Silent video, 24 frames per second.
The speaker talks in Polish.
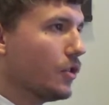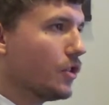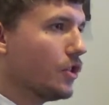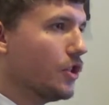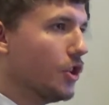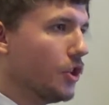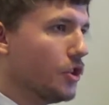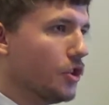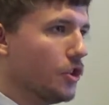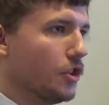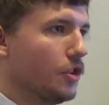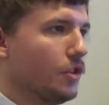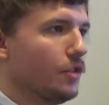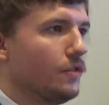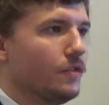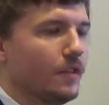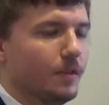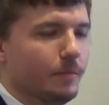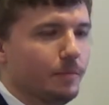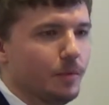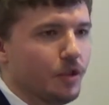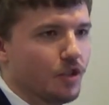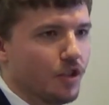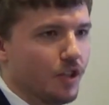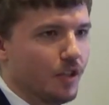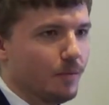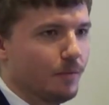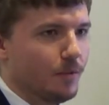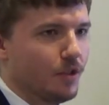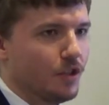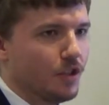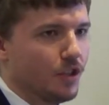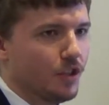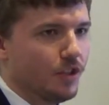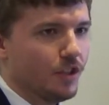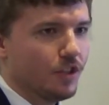Dzieci to wam pisze,
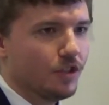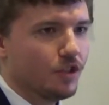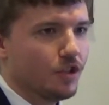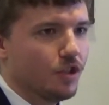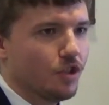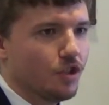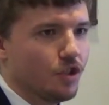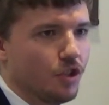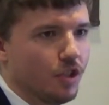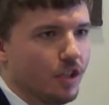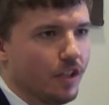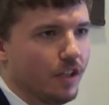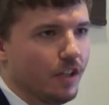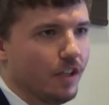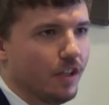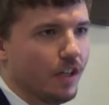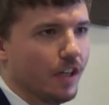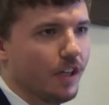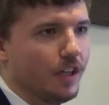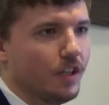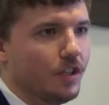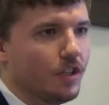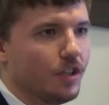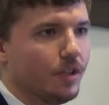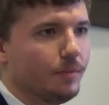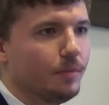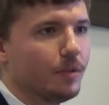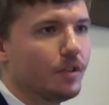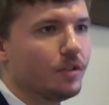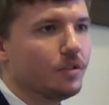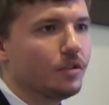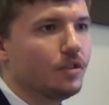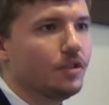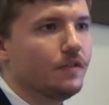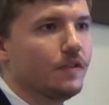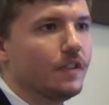abyście nie grzeszyli, a jeśli by
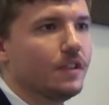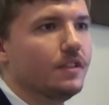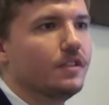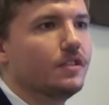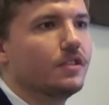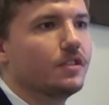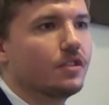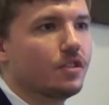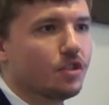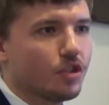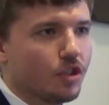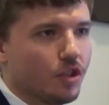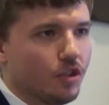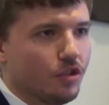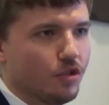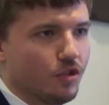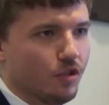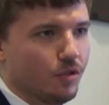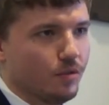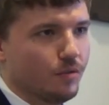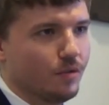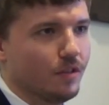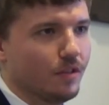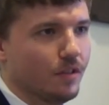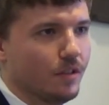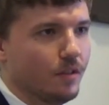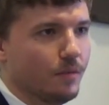ktoś z was zgrzeszył,